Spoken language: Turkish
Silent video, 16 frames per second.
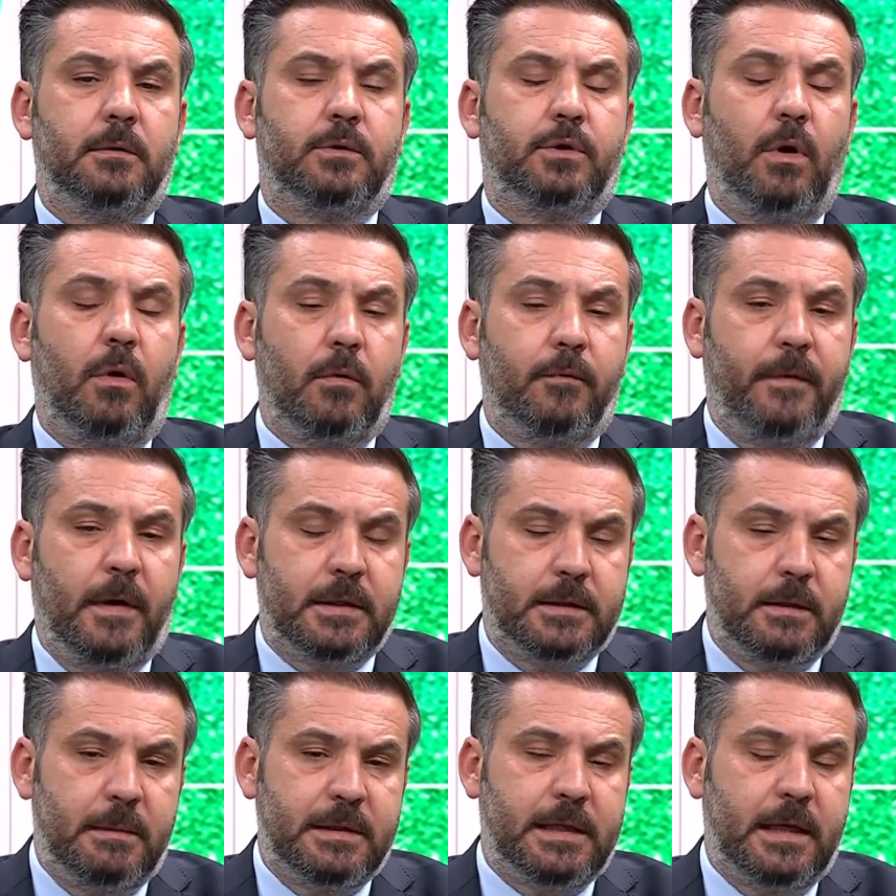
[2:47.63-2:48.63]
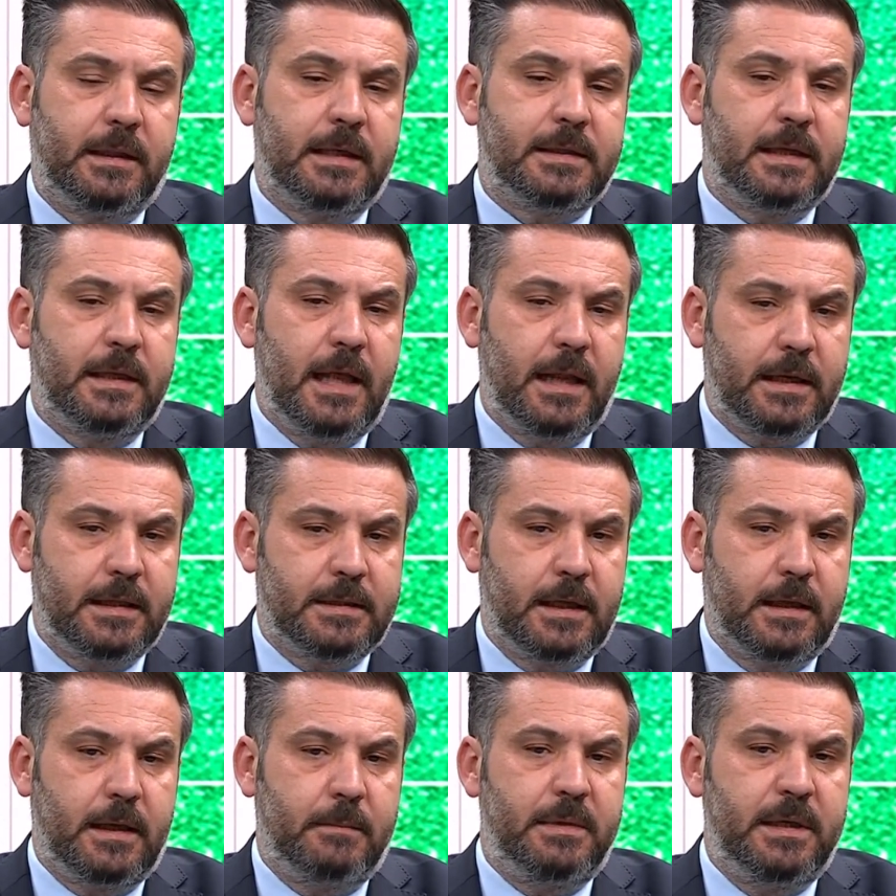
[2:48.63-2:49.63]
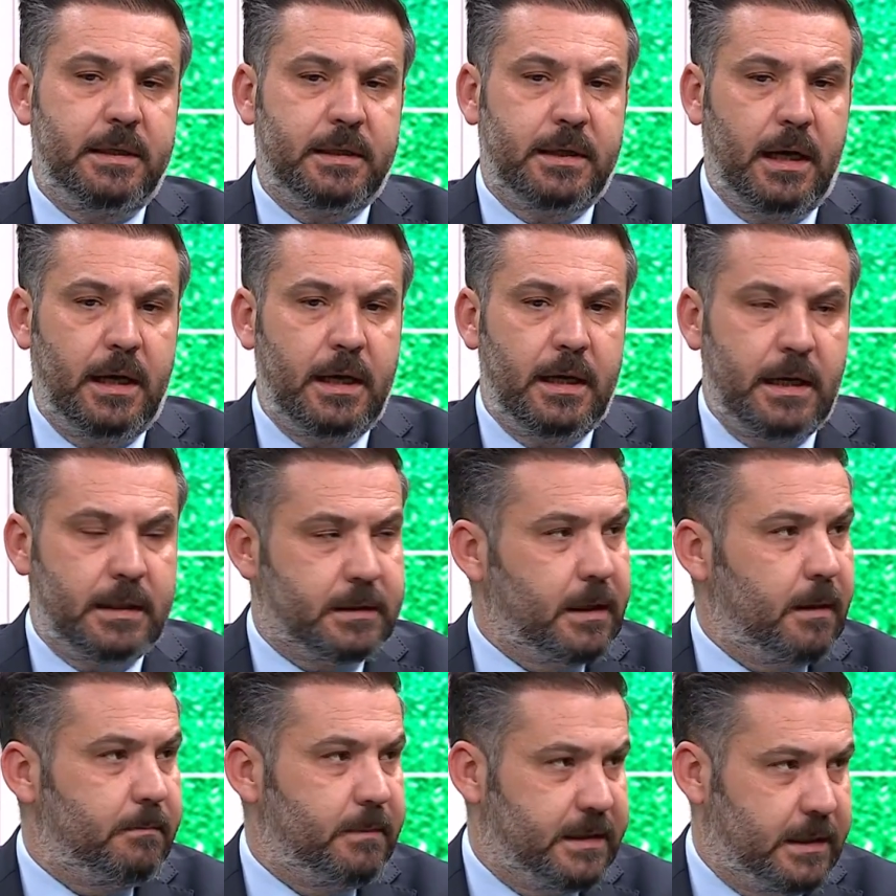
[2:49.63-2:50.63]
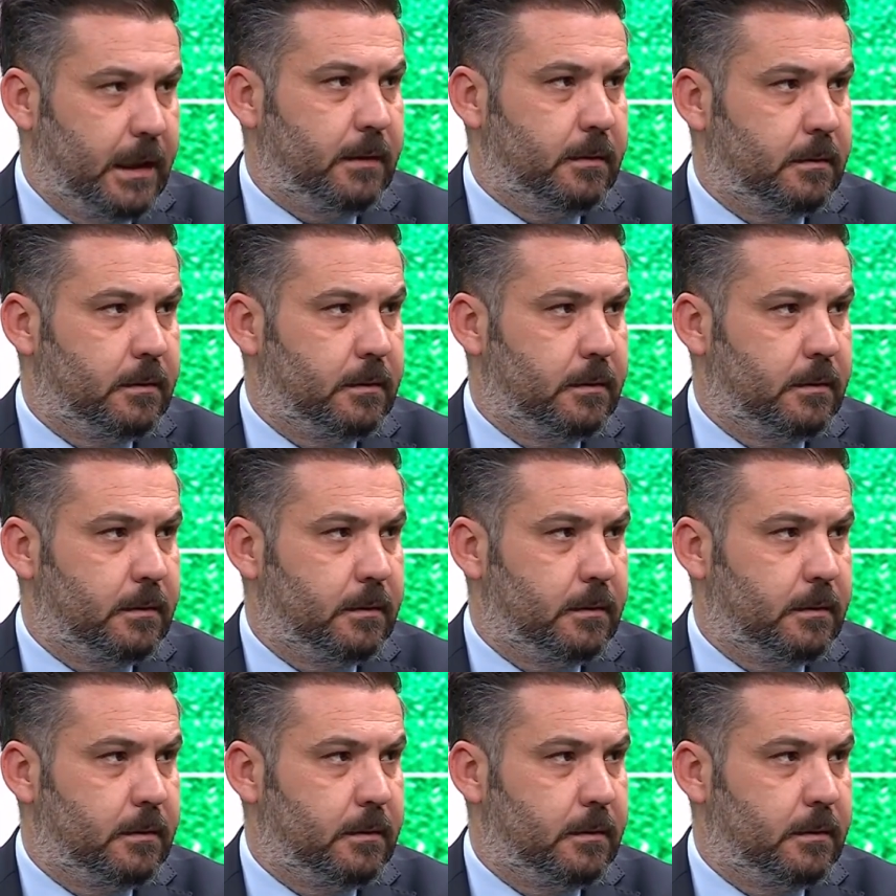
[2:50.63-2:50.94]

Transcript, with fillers: çok farklı. Mesela deseler ki sana bir hikaye yazsan bize.